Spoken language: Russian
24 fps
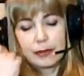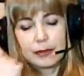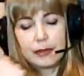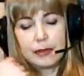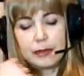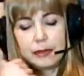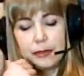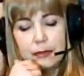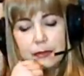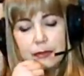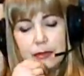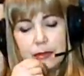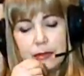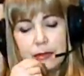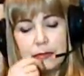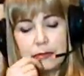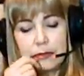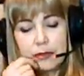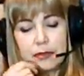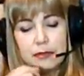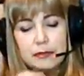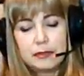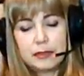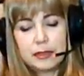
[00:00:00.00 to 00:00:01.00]
Люди не в
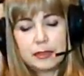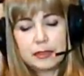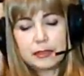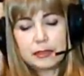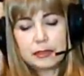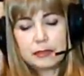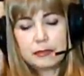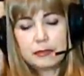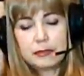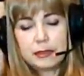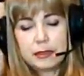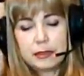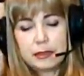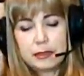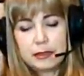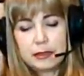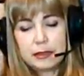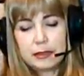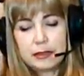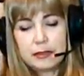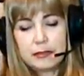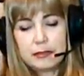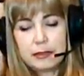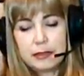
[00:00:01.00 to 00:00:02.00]
кавычках видят,
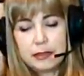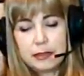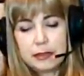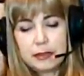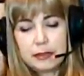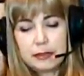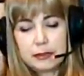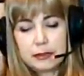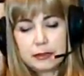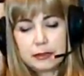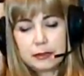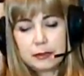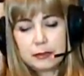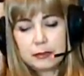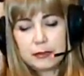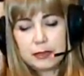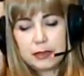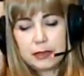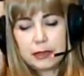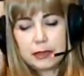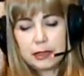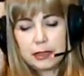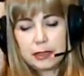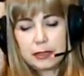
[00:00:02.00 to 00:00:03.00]
они видят то, что им
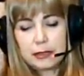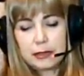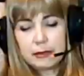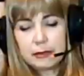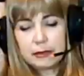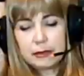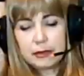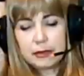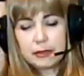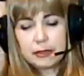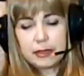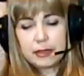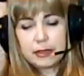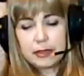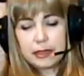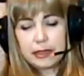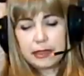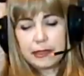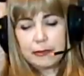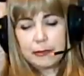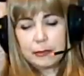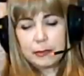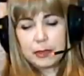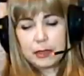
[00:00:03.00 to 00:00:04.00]
транслируют. Они на
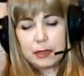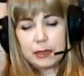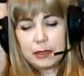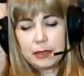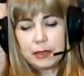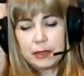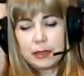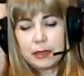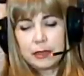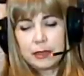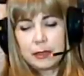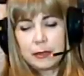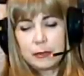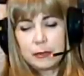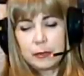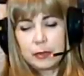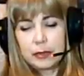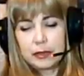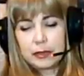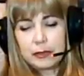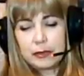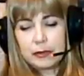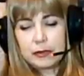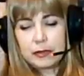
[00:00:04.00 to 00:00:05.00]
самом деле
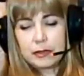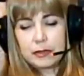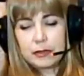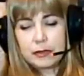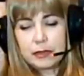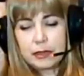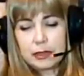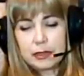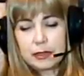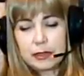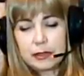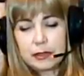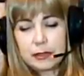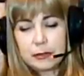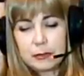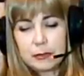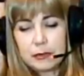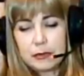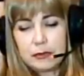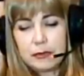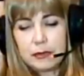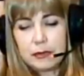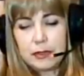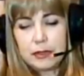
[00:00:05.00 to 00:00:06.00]
подключаются к этому
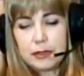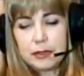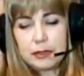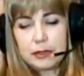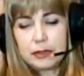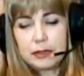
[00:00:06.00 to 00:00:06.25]
и видят.